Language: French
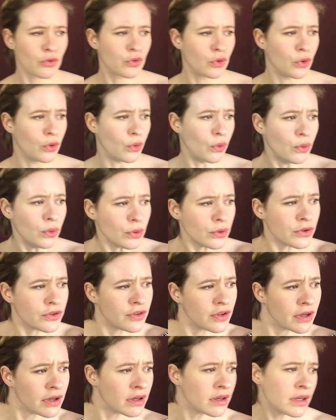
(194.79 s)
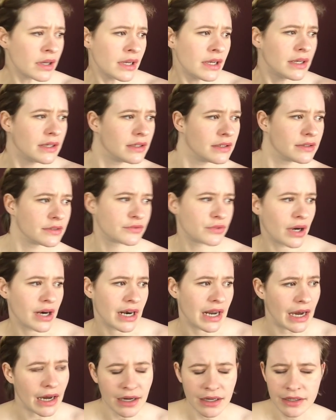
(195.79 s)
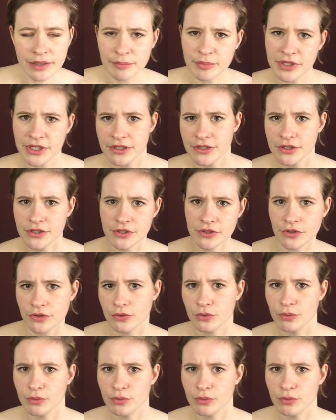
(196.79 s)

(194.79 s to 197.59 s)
autoroutes, euh, voilà, et puis j'en